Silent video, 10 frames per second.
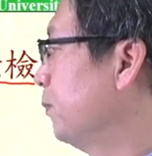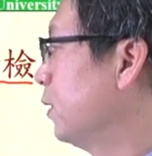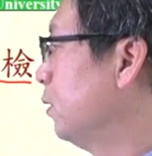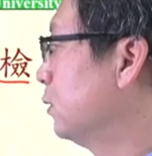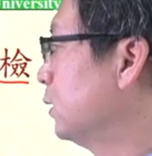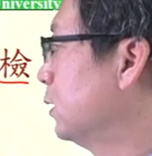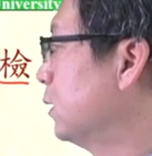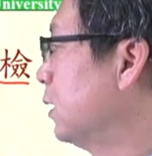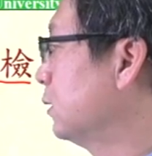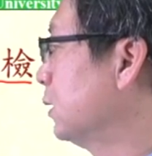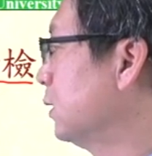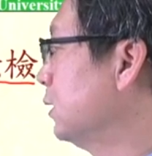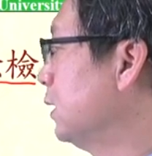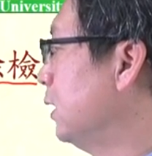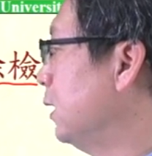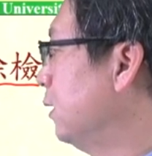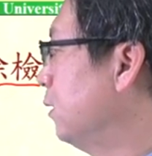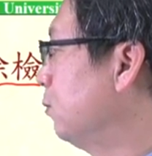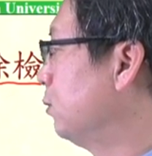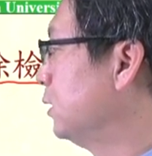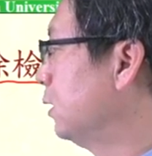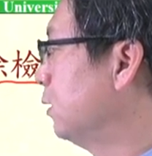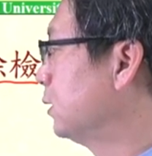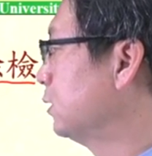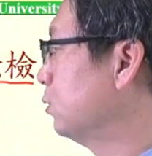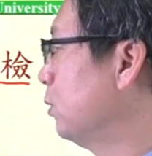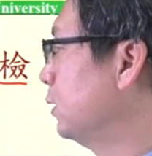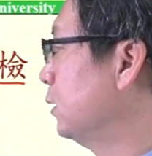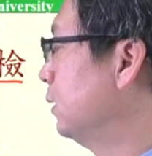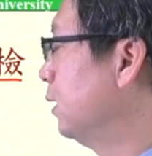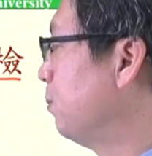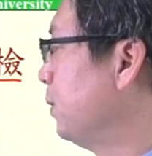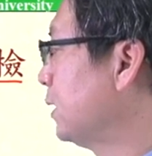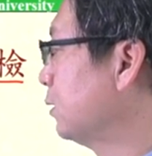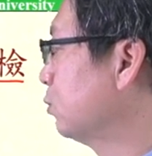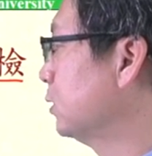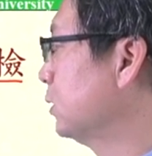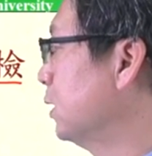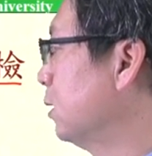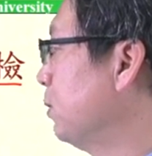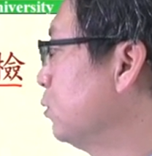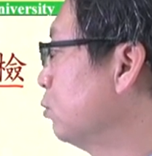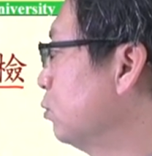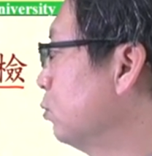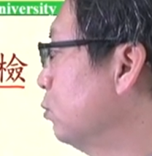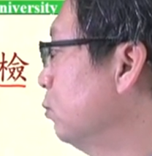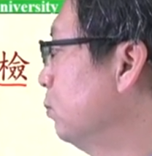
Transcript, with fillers: 哦，这个当等一下啊会讲哈，它就会啊被当做是一个被除数，